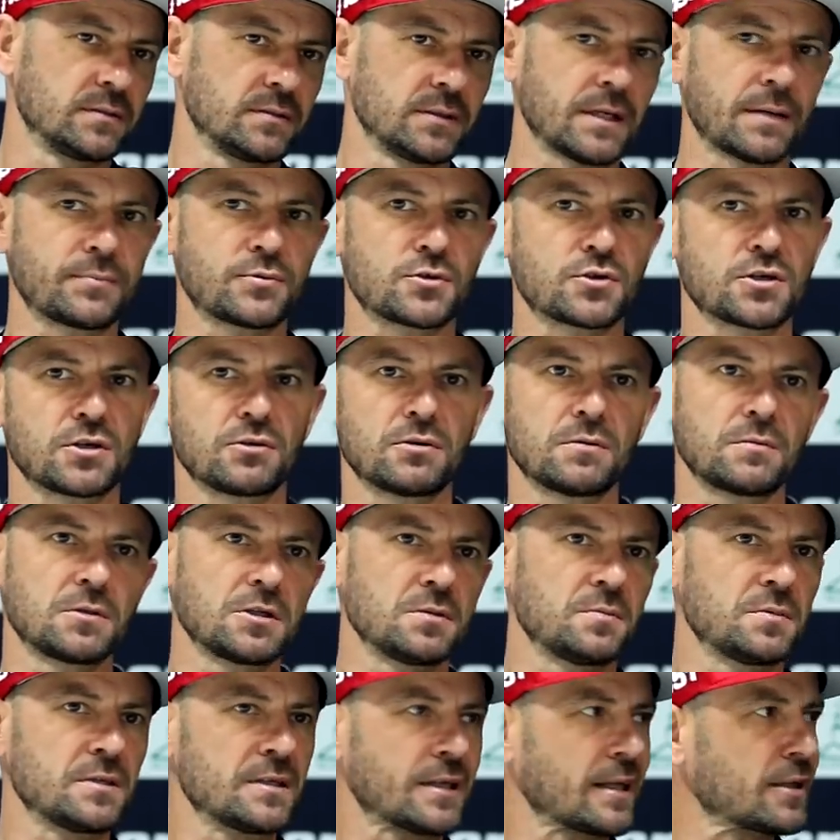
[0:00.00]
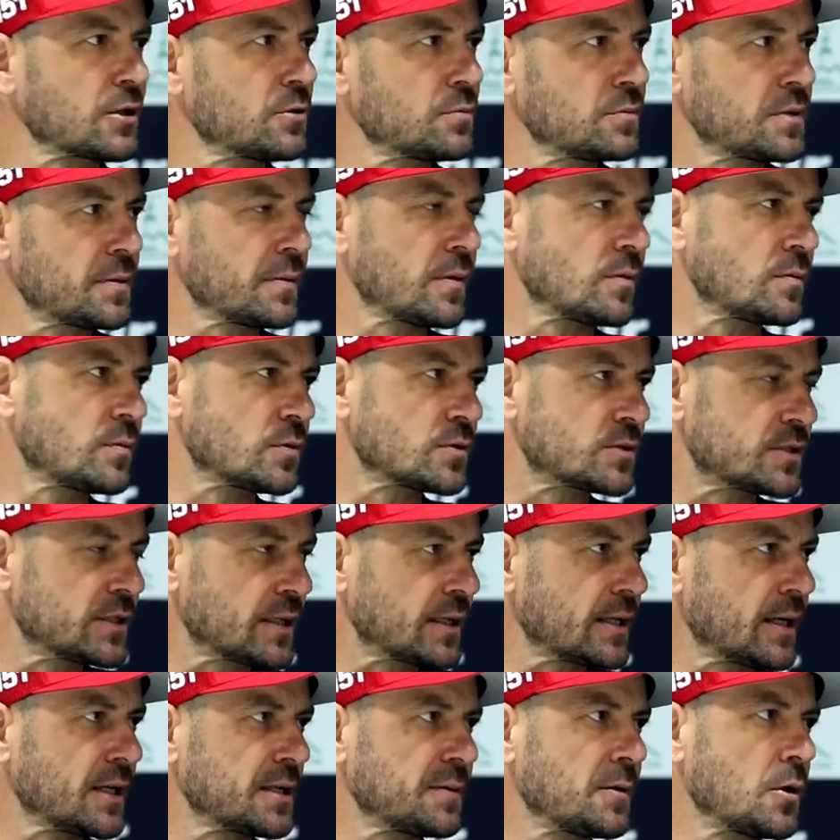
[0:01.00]
E, ja przyszedłem, gdyby nie tato, nie miał
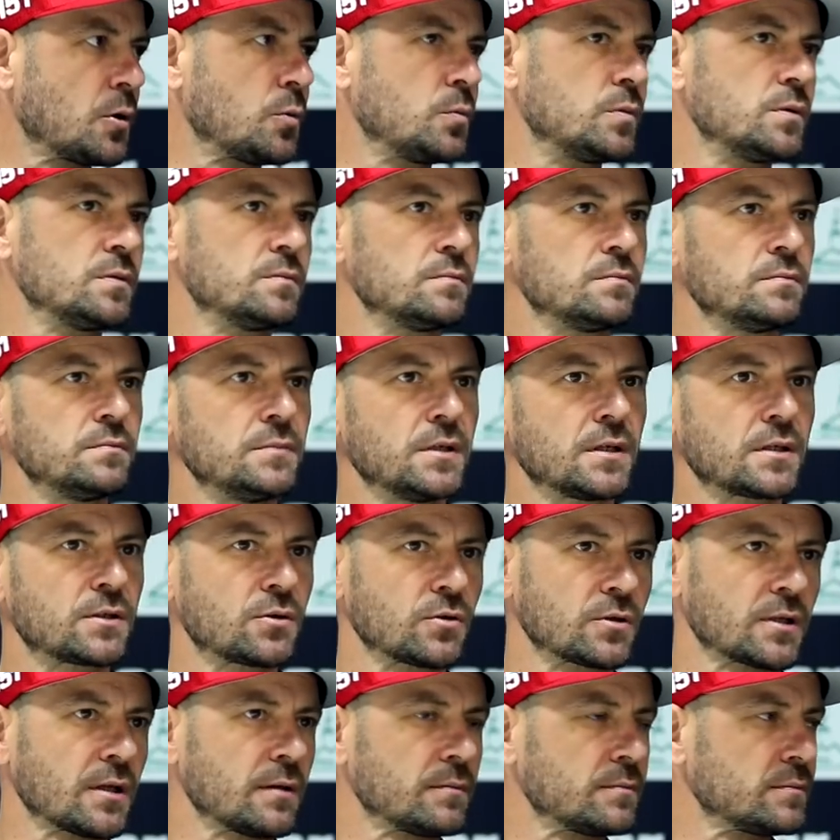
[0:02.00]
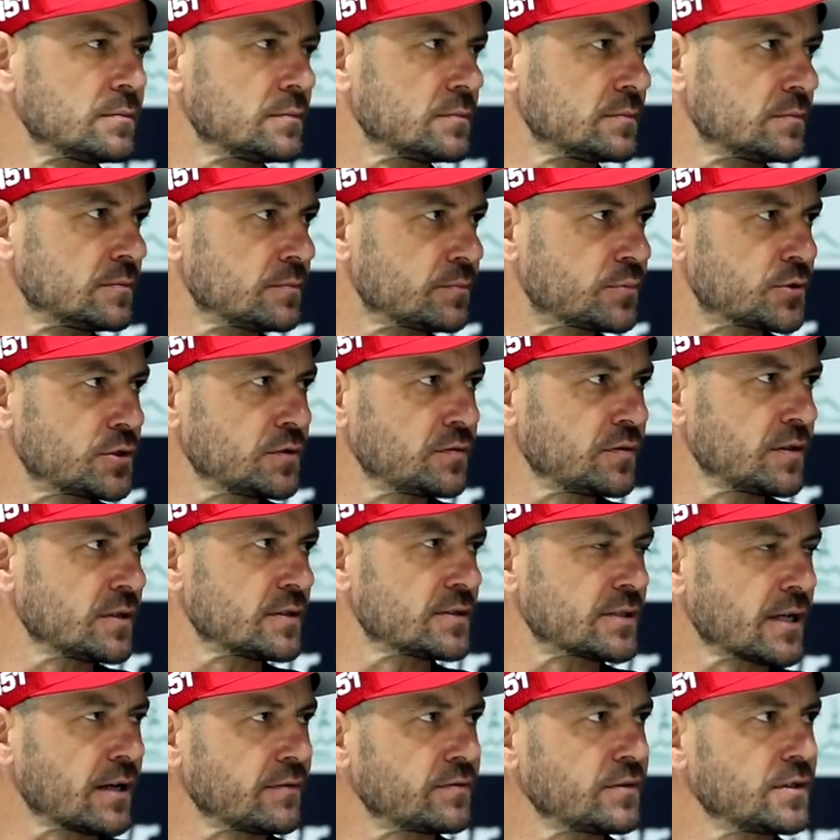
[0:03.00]
motocykla, nie miałbym mnie kto tam
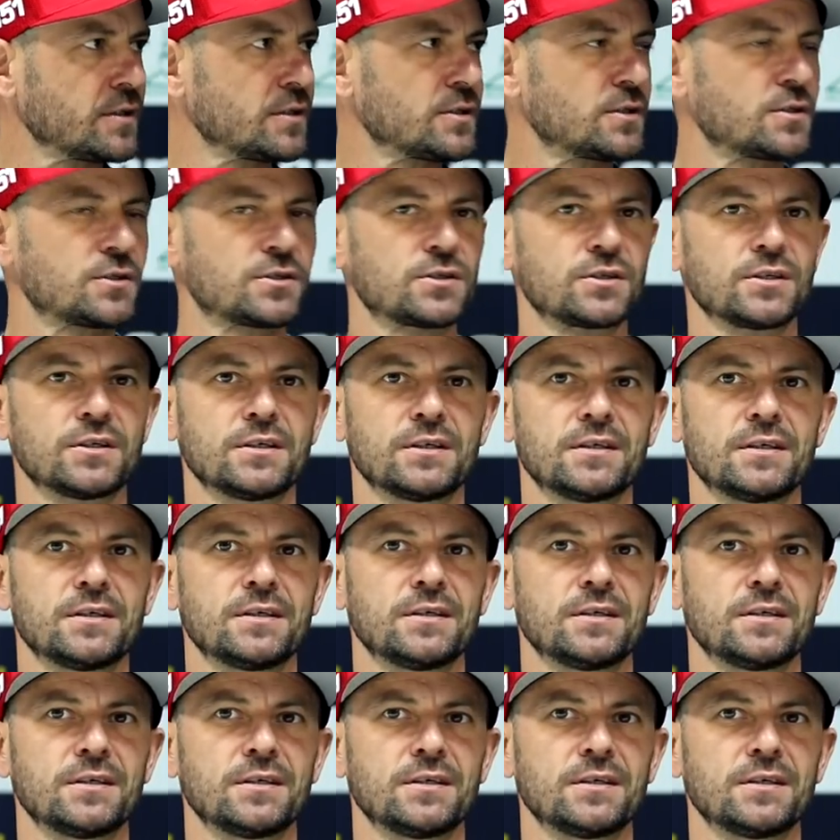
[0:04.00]
przywieźć, zawieźć, e,